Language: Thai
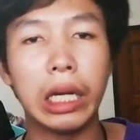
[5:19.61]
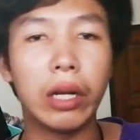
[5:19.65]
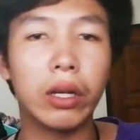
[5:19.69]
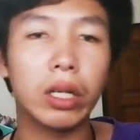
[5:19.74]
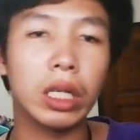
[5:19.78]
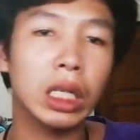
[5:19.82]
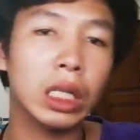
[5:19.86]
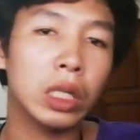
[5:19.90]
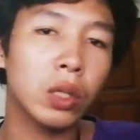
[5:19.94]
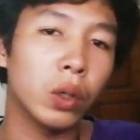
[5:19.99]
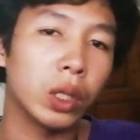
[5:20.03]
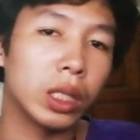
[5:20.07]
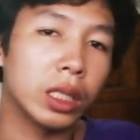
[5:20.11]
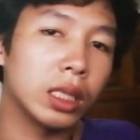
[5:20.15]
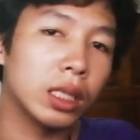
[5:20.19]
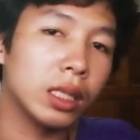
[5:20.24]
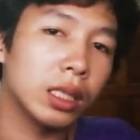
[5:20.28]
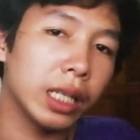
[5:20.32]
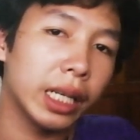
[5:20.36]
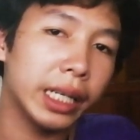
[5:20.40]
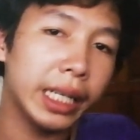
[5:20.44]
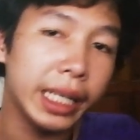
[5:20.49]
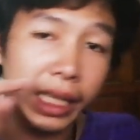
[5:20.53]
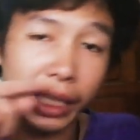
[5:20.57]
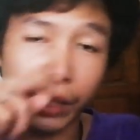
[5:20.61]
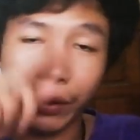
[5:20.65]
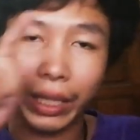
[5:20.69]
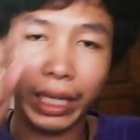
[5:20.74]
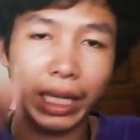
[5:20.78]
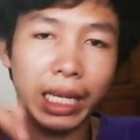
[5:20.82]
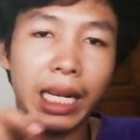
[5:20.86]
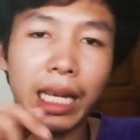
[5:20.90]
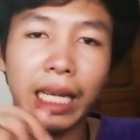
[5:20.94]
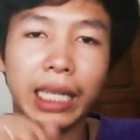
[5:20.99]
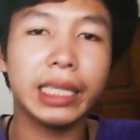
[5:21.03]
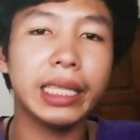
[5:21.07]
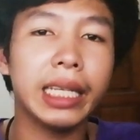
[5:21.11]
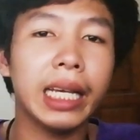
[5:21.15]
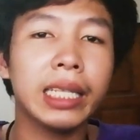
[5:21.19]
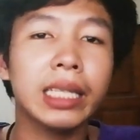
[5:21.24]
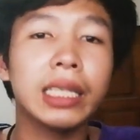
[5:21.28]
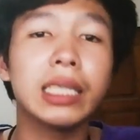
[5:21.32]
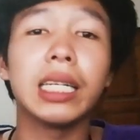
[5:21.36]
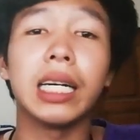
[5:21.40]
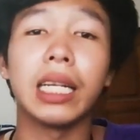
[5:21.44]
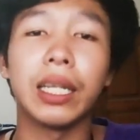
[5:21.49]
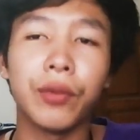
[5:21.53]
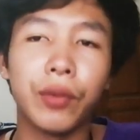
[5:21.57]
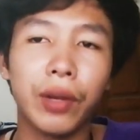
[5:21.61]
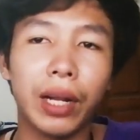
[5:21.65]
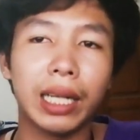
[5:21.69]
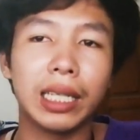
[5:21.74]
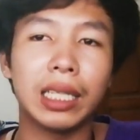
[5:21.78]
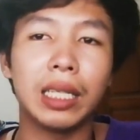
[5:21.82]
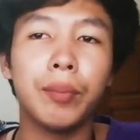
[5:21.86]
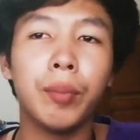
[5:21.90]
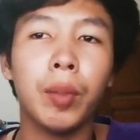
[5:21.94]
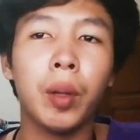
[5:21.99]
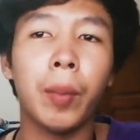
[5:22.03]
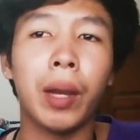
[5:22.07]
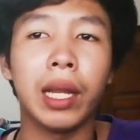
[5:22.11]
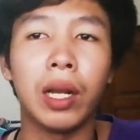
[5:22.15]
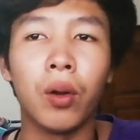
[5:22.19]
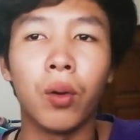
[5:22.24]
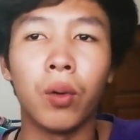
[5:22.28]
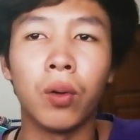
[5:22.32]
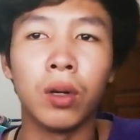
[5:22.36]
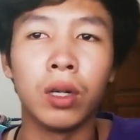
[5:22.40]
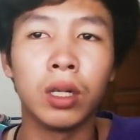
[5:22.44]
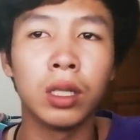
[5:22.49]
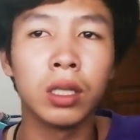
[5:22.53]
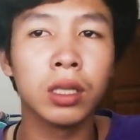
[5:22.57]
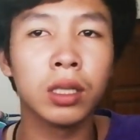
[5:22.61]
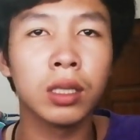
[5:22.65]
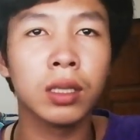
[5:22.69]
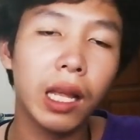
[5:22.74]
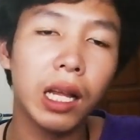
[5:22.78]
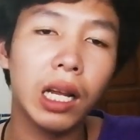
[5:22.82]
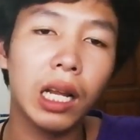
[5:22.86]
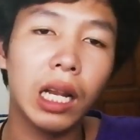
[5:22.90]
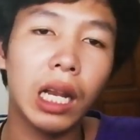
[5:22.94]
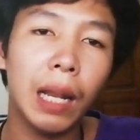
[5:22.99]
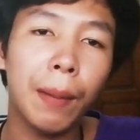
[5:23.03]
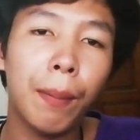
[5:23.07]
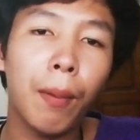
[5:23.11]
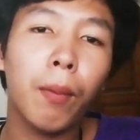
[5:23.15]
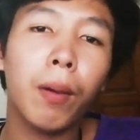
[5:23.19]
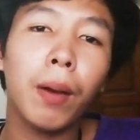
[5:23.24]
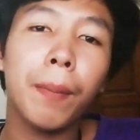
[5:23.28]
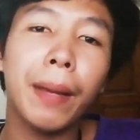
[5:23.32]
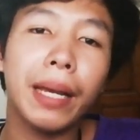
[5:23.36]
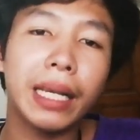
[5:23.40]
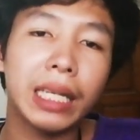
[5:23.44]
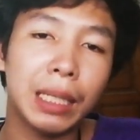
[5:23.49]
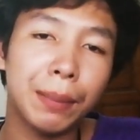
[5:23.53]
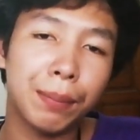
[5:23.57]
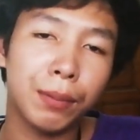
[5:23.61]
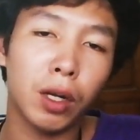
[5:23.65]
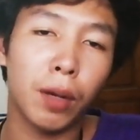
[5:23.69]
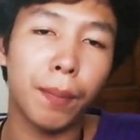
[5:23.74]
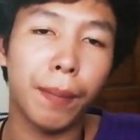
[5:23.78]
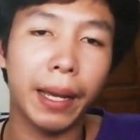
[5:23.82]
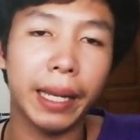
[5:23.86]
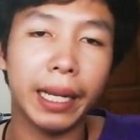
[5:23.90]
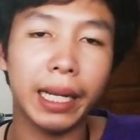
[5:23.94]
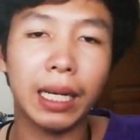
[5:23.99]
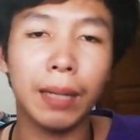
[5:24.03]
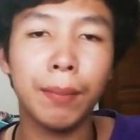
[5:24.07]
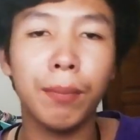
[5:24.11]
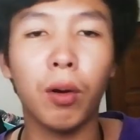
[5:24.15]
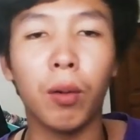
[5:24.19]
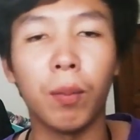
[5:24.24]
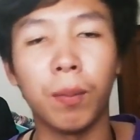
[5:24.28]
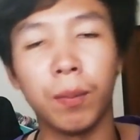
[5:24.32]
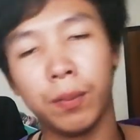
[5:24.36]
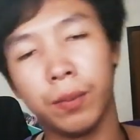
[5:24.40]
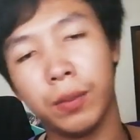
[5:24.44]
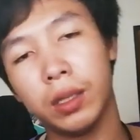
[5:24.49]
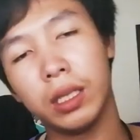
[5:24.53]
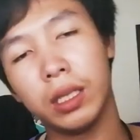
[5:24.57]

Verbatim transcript: แล้วก็กดกระดิ่งด้วยก็ได้แจ้งเตือนเวลาคลิปใหม่ๆลง แล้วพบกันใหม่คลิปต่อไปนะครับผม